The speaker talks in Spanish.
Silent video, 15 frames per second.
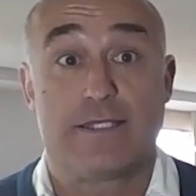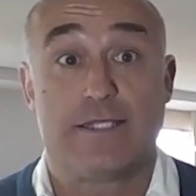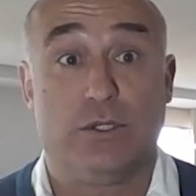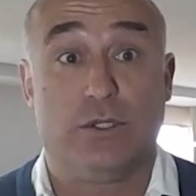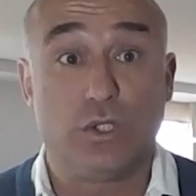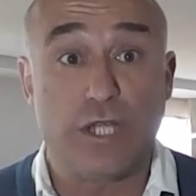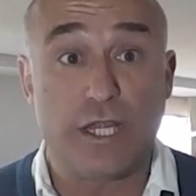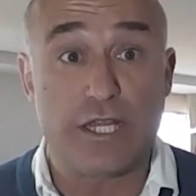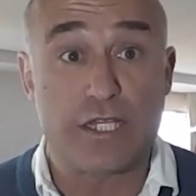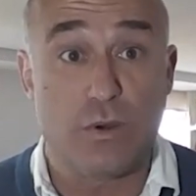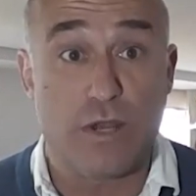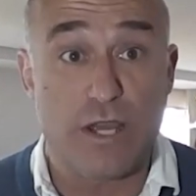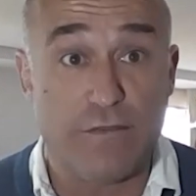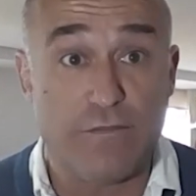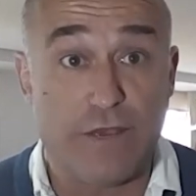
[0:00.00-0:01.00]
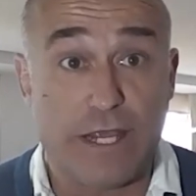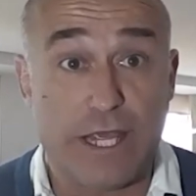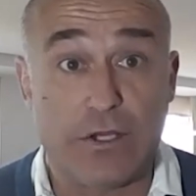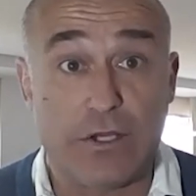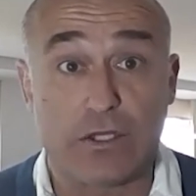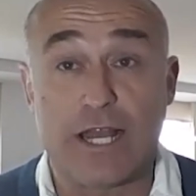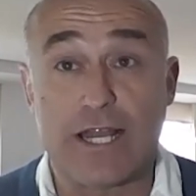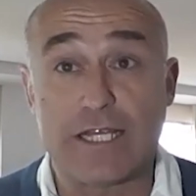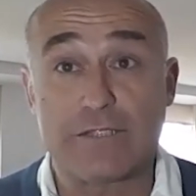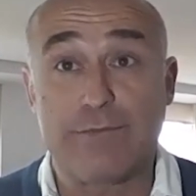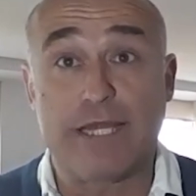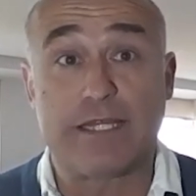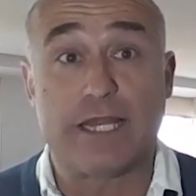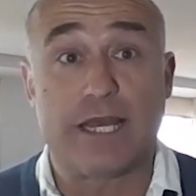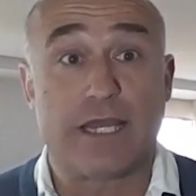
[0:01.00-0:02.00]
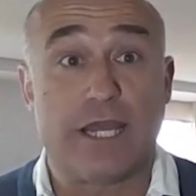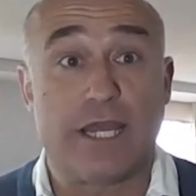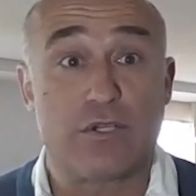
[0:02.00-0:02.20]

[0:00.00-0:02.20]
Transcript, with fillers: Si tú tienes un jefe que no te respeta,